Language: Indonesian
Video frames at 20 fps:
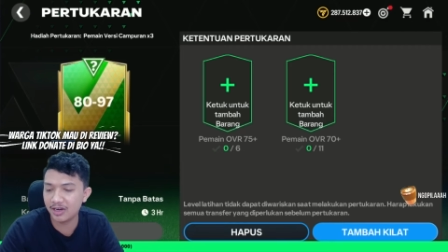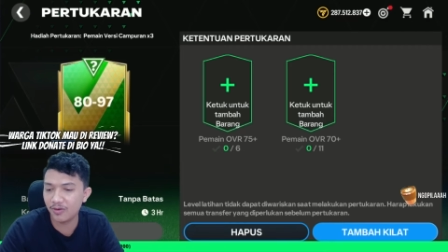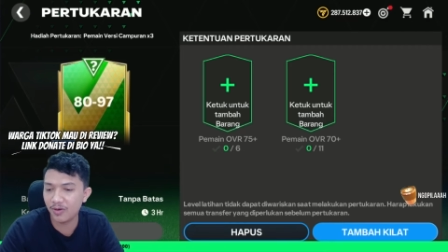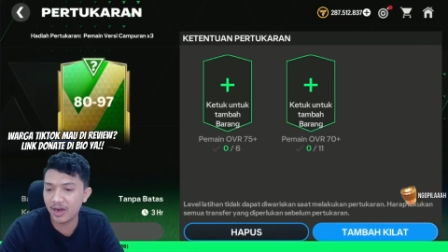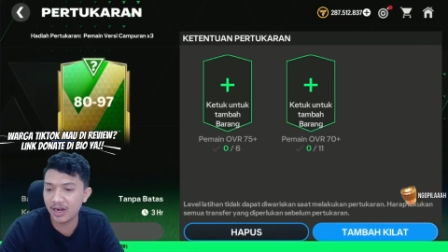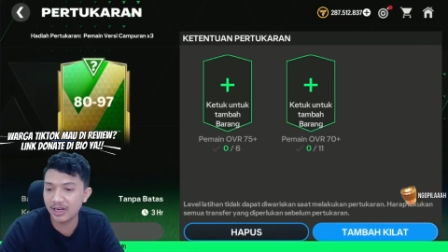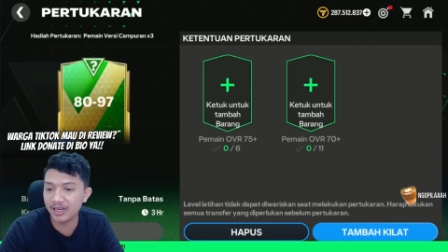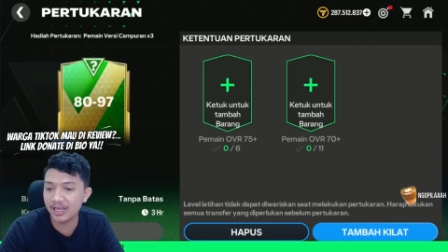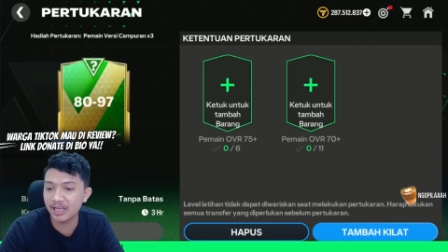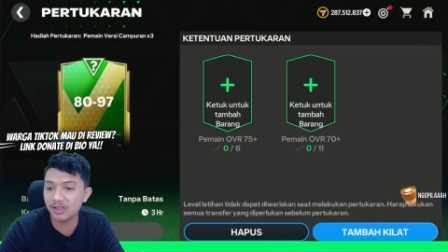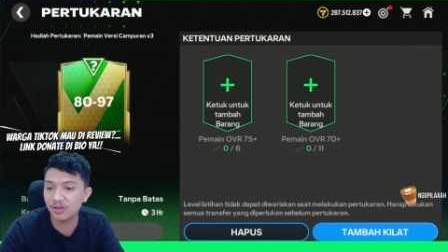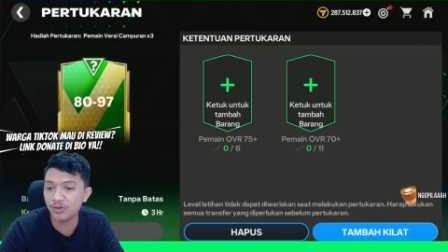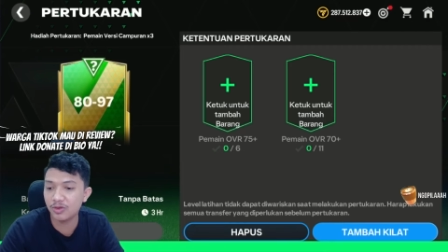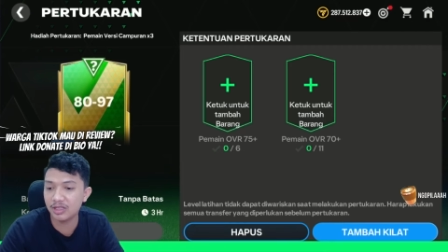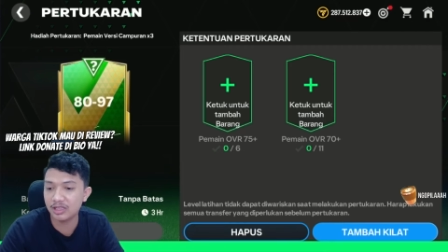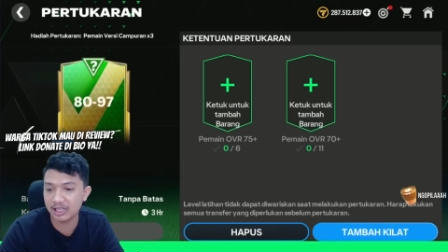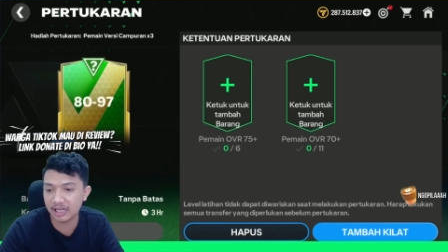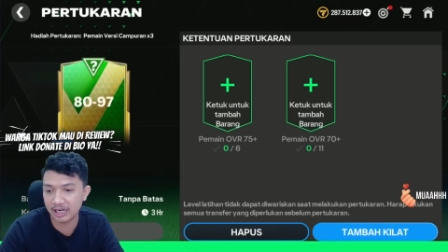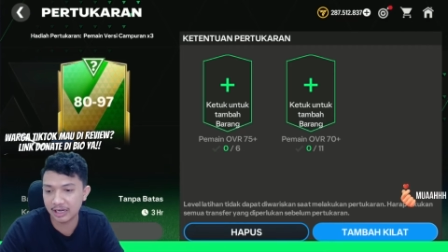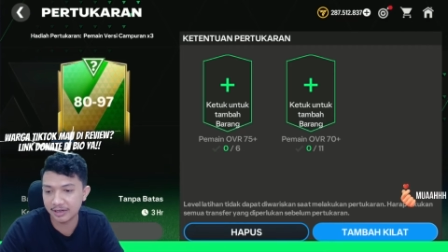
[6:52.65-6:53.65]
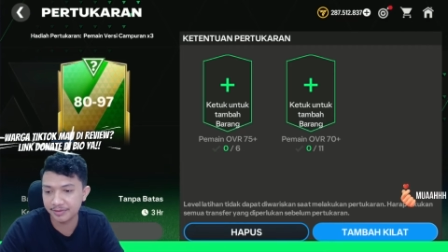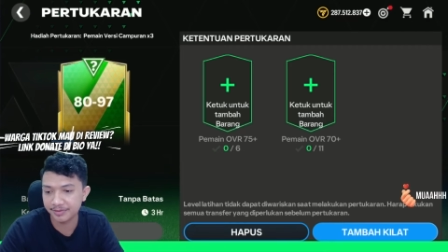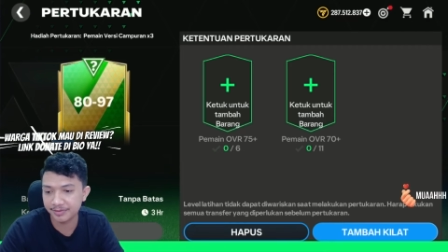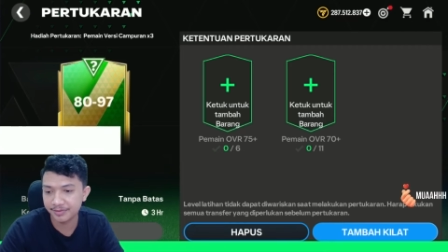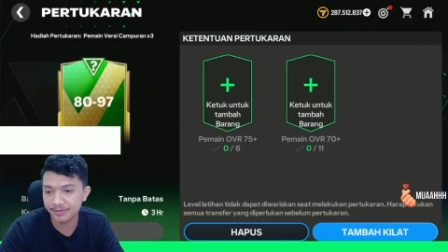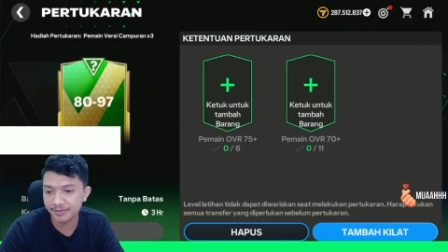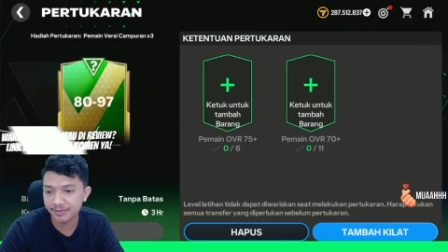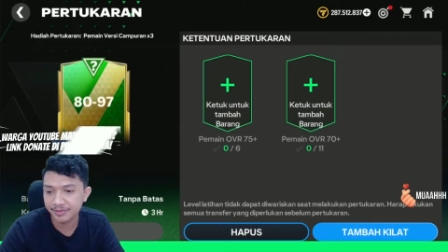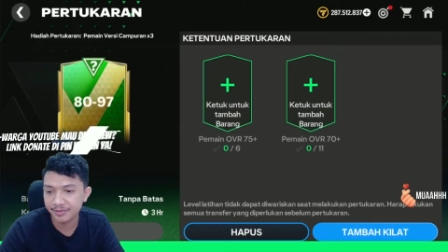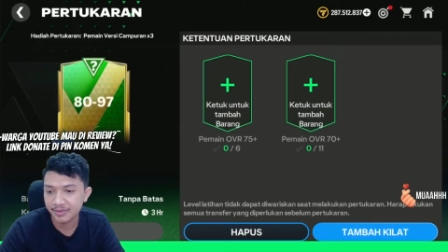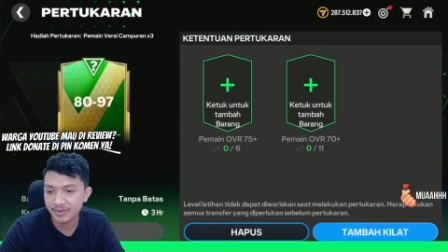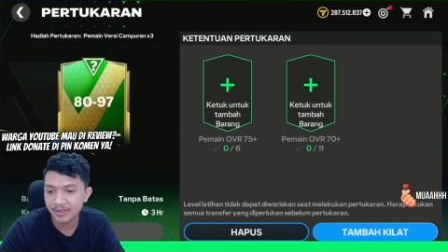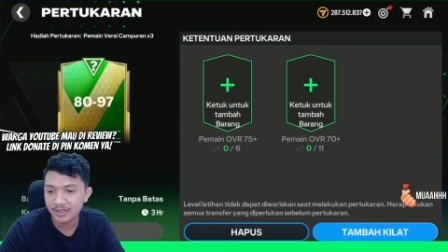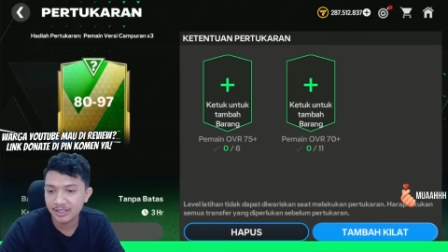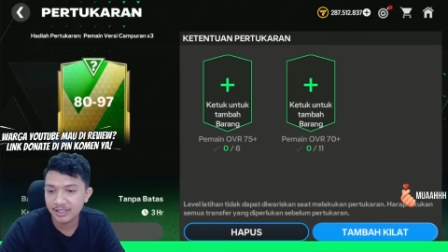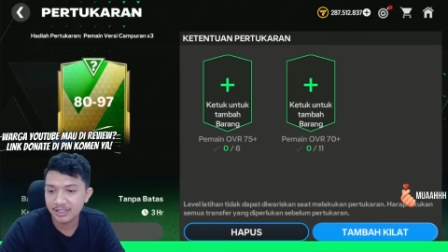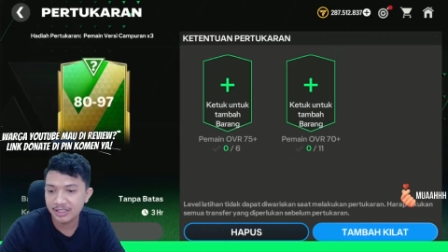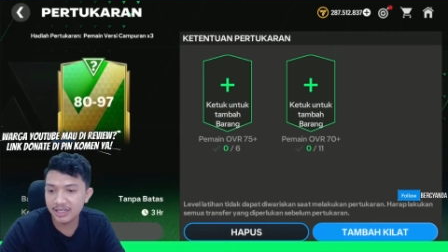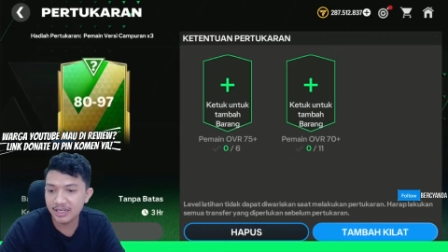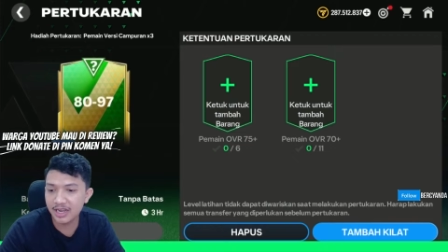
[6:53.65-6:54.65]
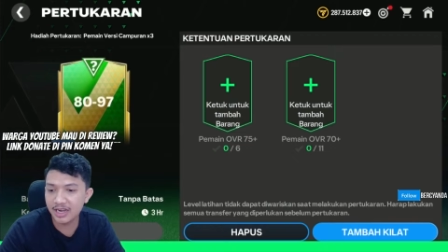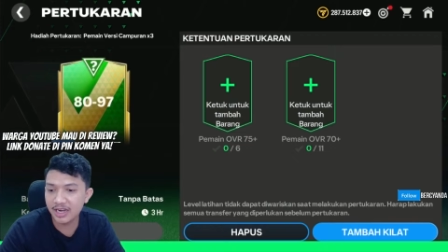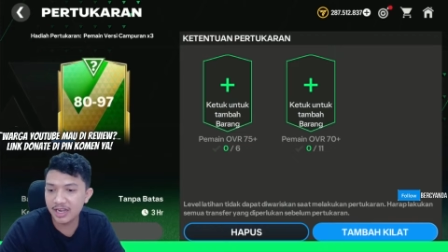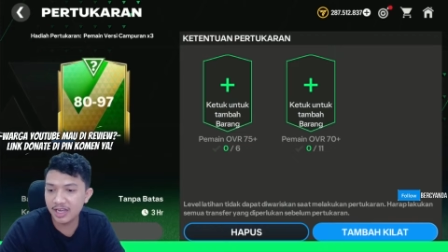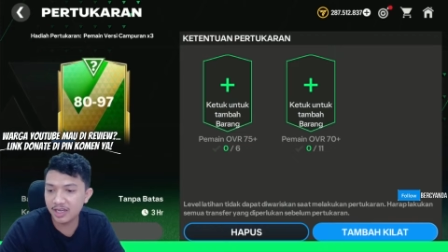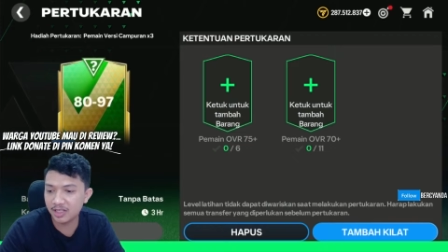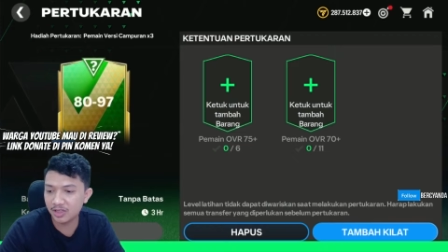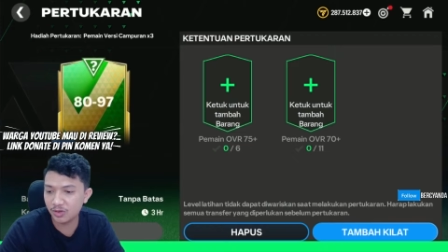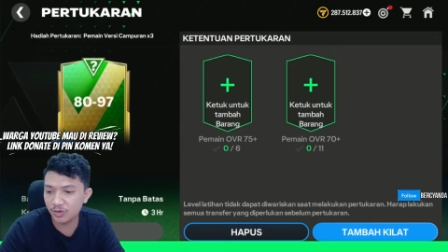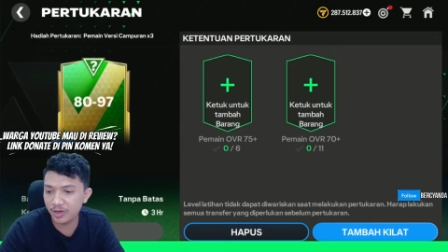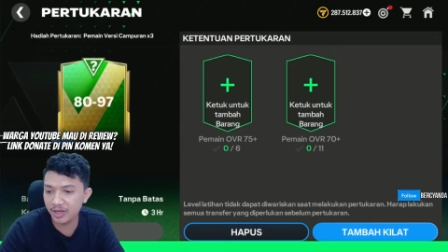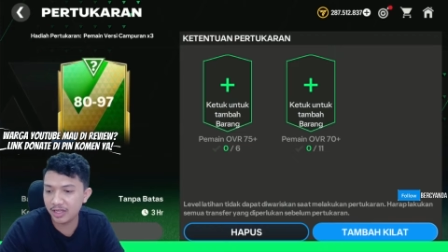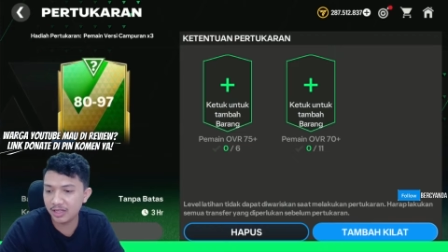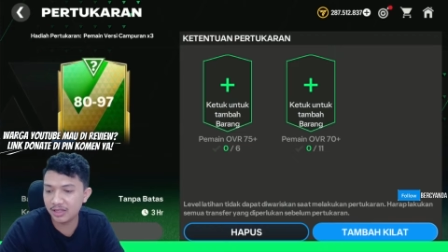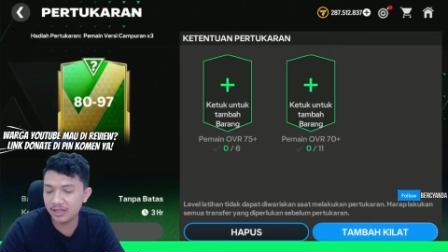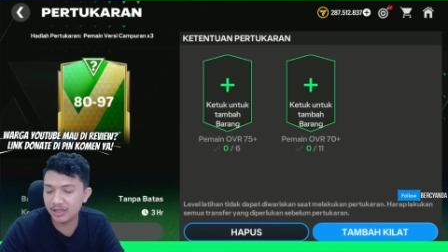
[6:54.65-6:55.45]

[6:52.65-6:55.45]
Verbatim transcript: warga Twitter. Jadi ada yang nge-tweet